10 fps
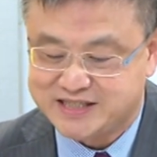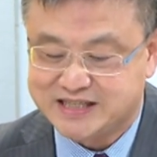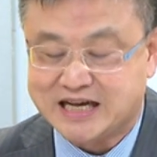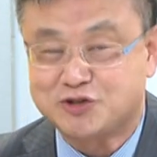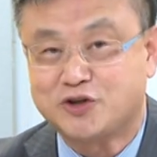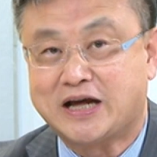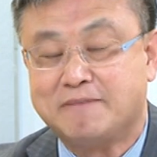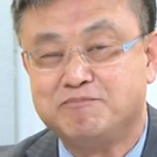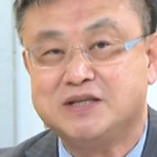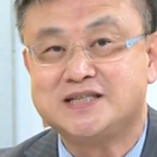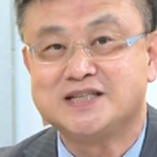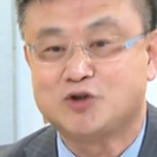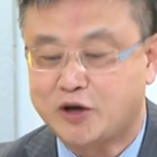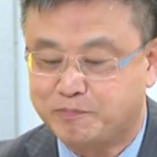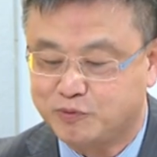现在虽然名次
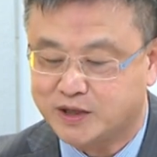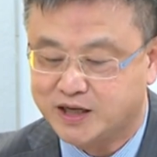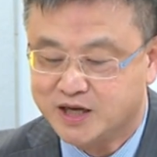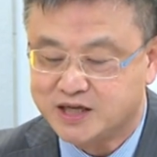退步了，